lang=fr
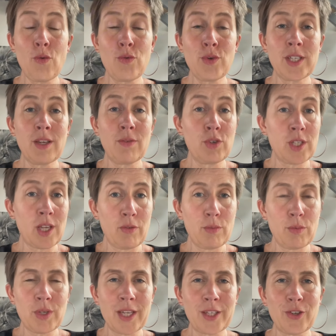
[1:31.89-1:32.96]
ou si vous avez
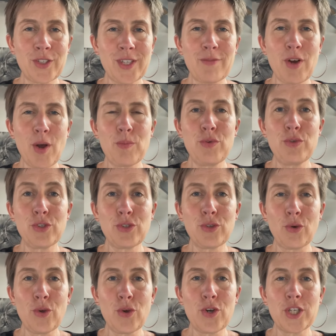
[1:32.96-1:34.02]
besoin d'en savoir plus
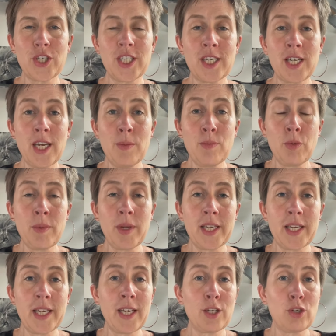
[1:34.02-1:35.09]
sur le coaching
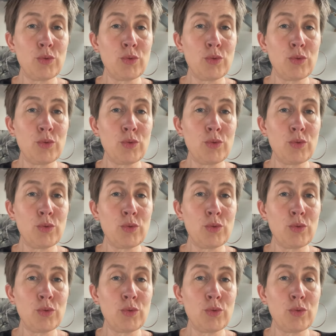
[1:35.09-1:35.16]
immobilier,